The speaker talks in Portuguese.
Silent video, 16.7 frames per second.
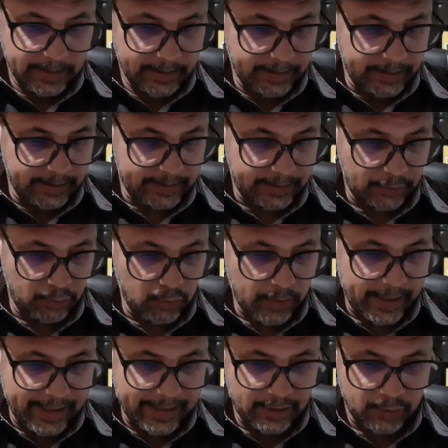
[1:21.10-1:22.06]

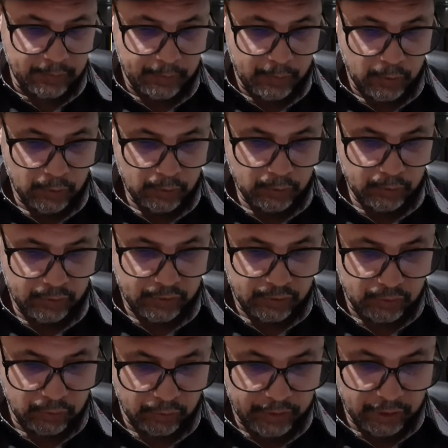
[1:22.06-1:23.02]
Estaduais, bônus
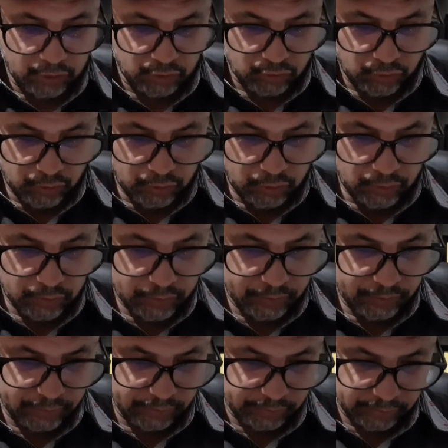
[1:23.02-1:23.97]
do Tesouro.
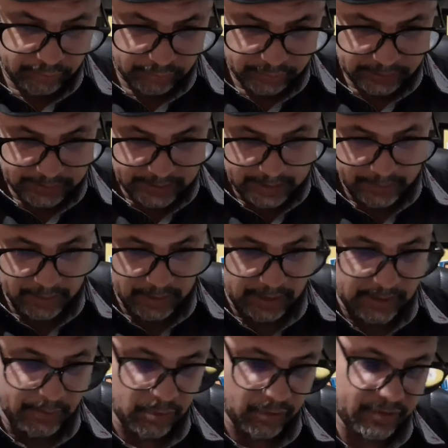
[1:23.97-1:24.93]
Temos
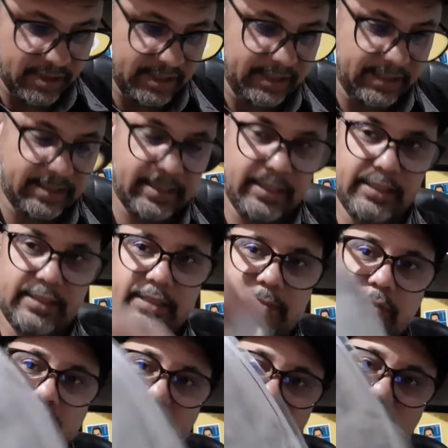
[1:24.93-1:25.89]
aqui 1930 a
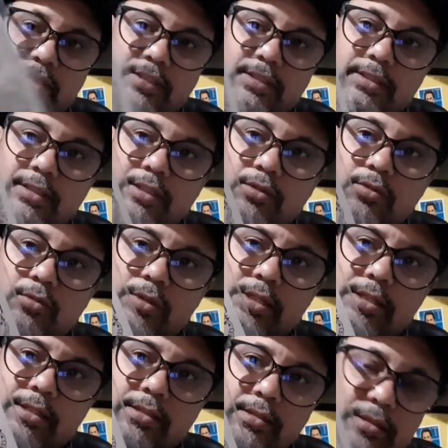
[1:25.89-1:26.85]

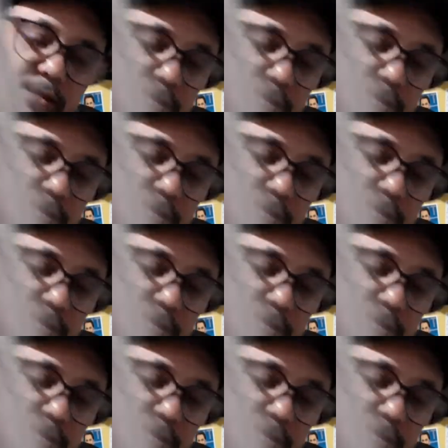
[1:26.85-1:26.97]
1932.